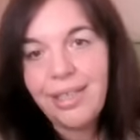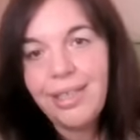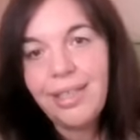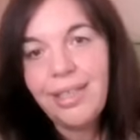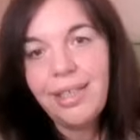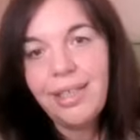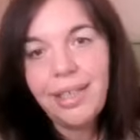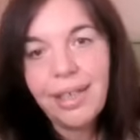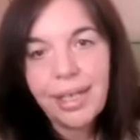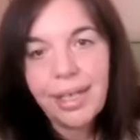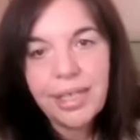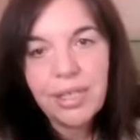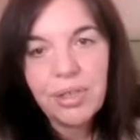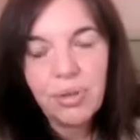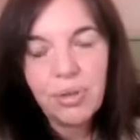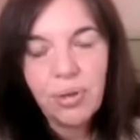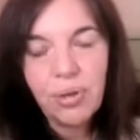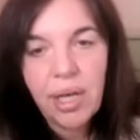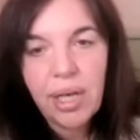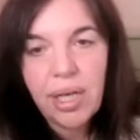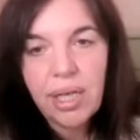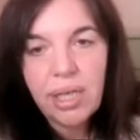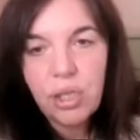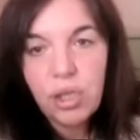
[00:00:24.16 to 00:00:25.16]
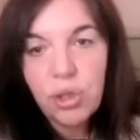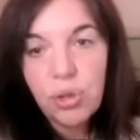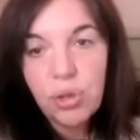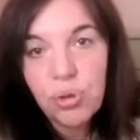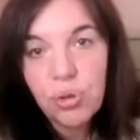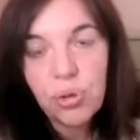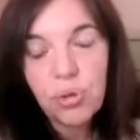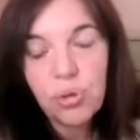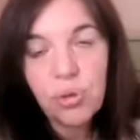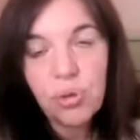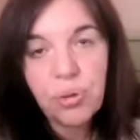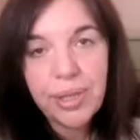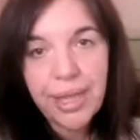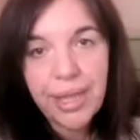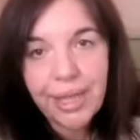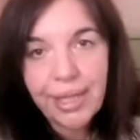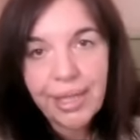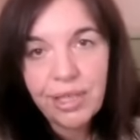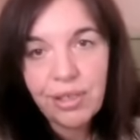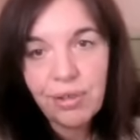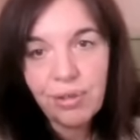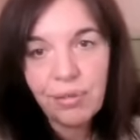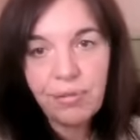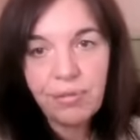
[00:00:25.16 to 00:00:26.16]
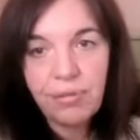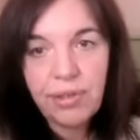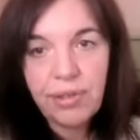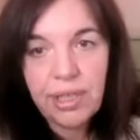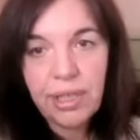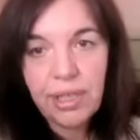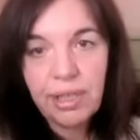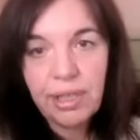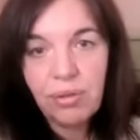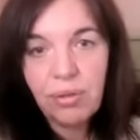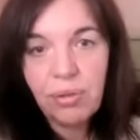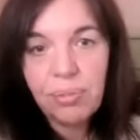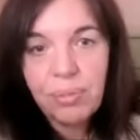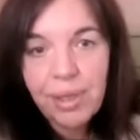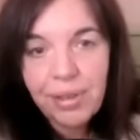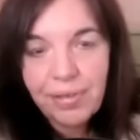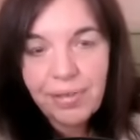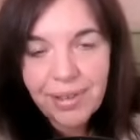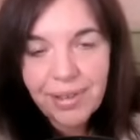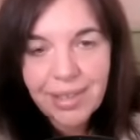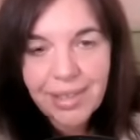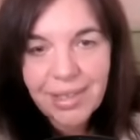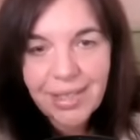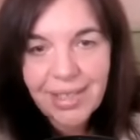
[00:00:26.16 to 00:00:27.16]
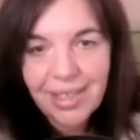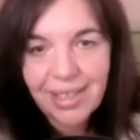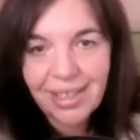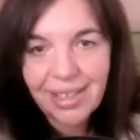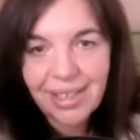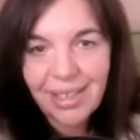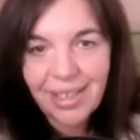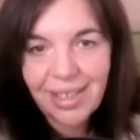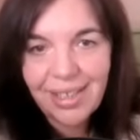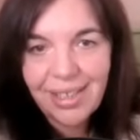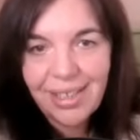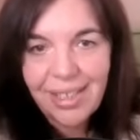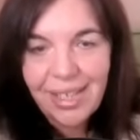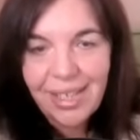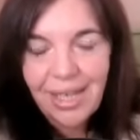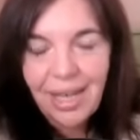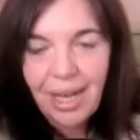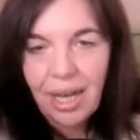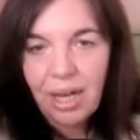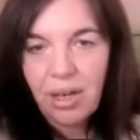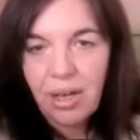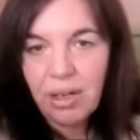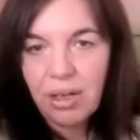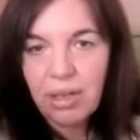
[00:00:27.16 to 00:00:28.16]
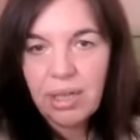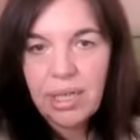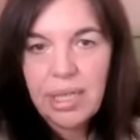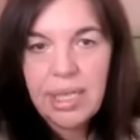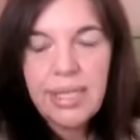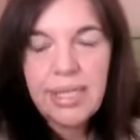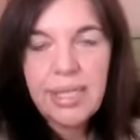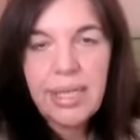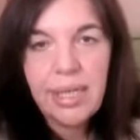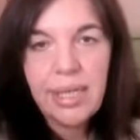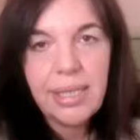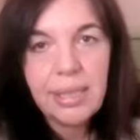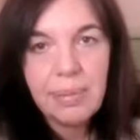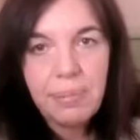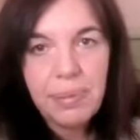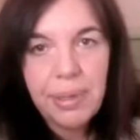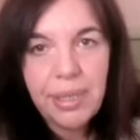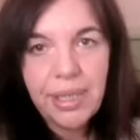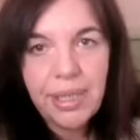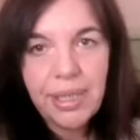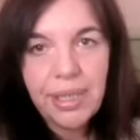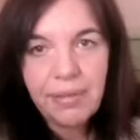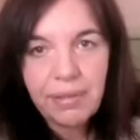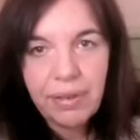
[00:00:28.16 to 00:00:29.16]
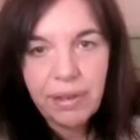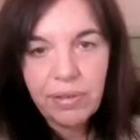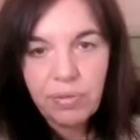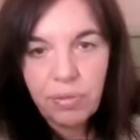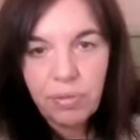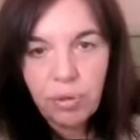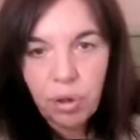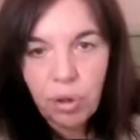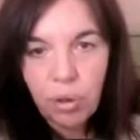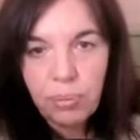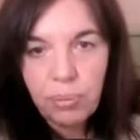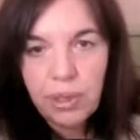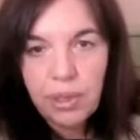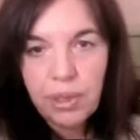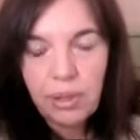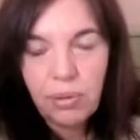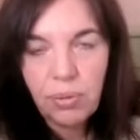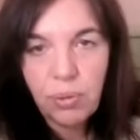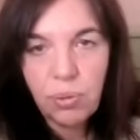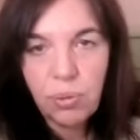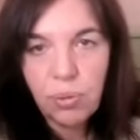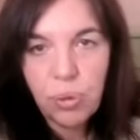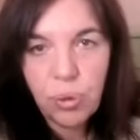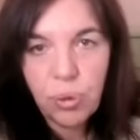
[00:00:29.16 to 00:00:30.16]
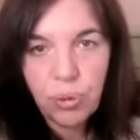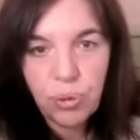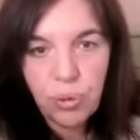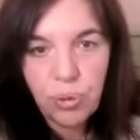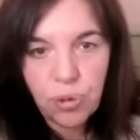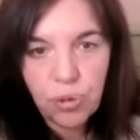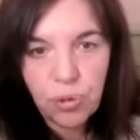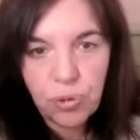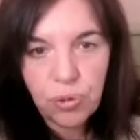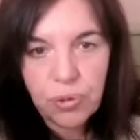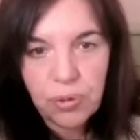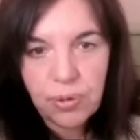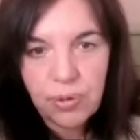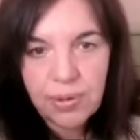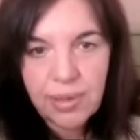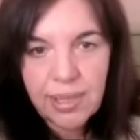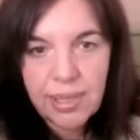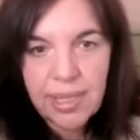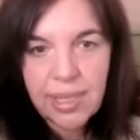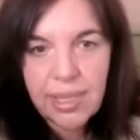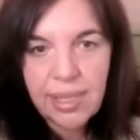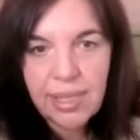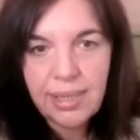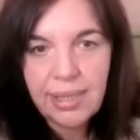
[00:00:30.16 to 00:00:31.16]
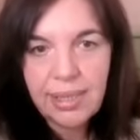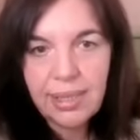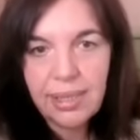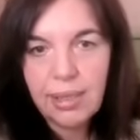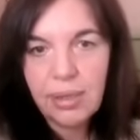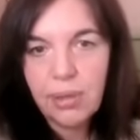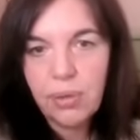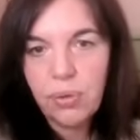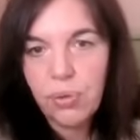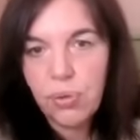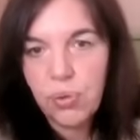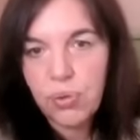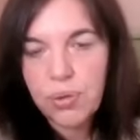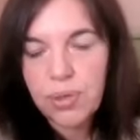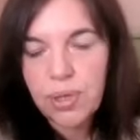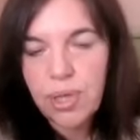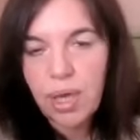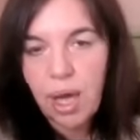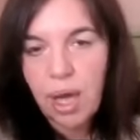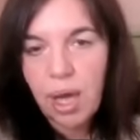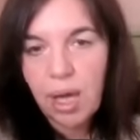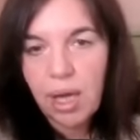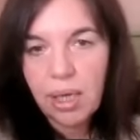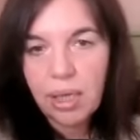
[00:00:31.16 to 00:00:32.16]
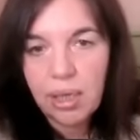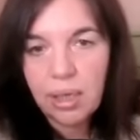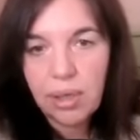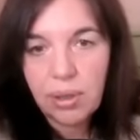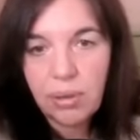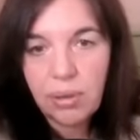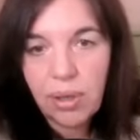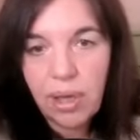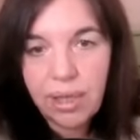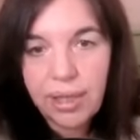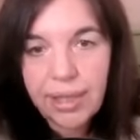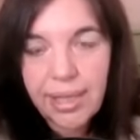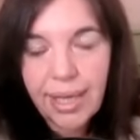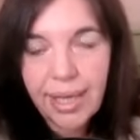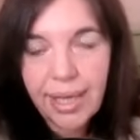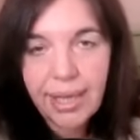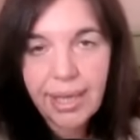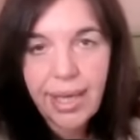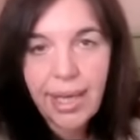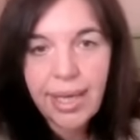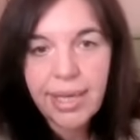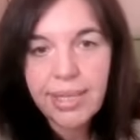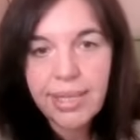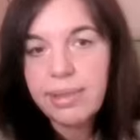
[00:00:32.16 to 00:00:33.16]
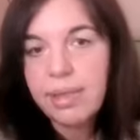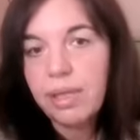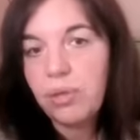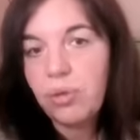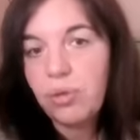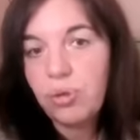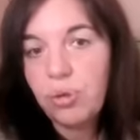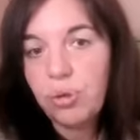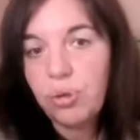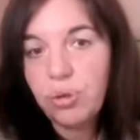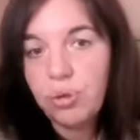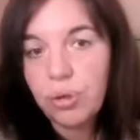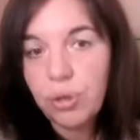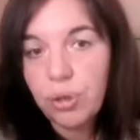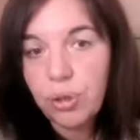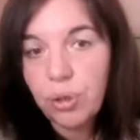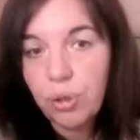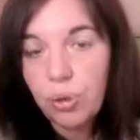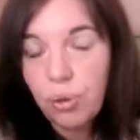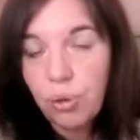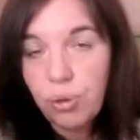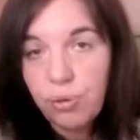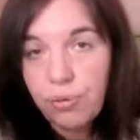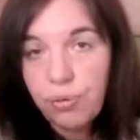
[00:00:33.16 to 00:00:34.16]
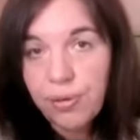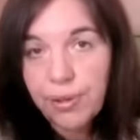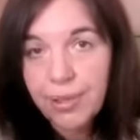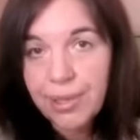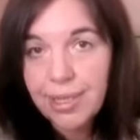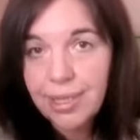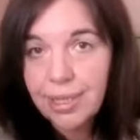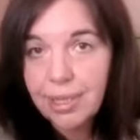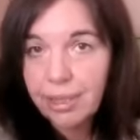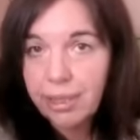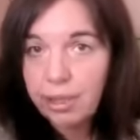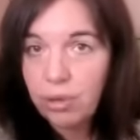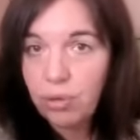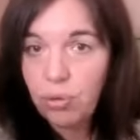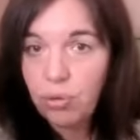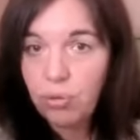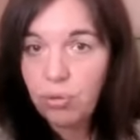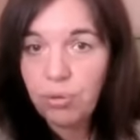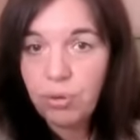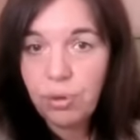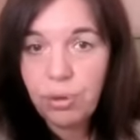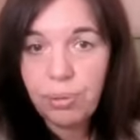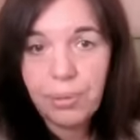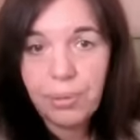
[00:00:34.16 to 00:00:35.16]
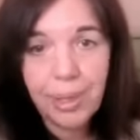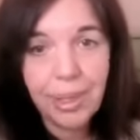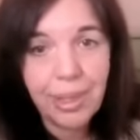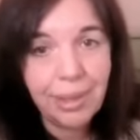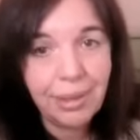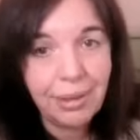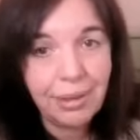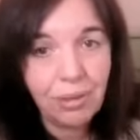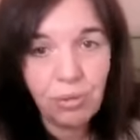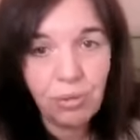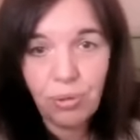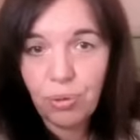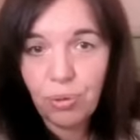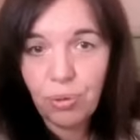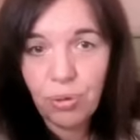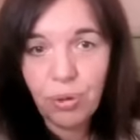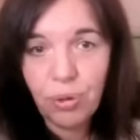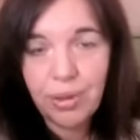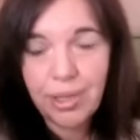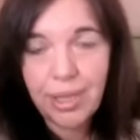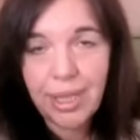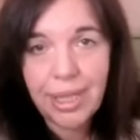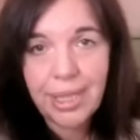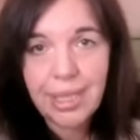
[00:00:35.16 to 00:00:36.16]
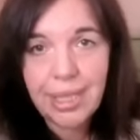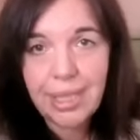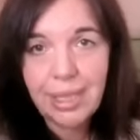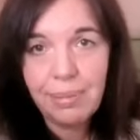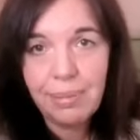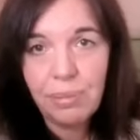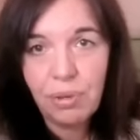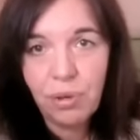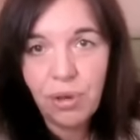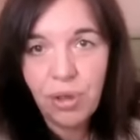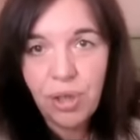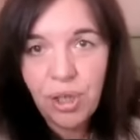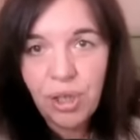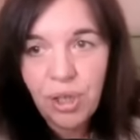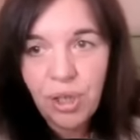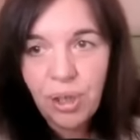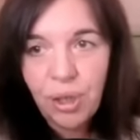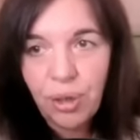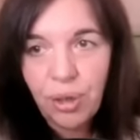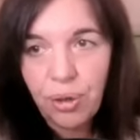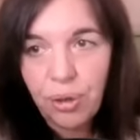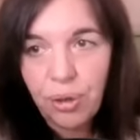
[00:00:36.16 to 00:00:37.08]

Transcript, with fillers: et qui restera jusqu'au 4 janvier 2025. Alors, les aspects qui va former au cours de son transit, ce sera un carré à Saturne le 25 novembre, hein, donc quasiment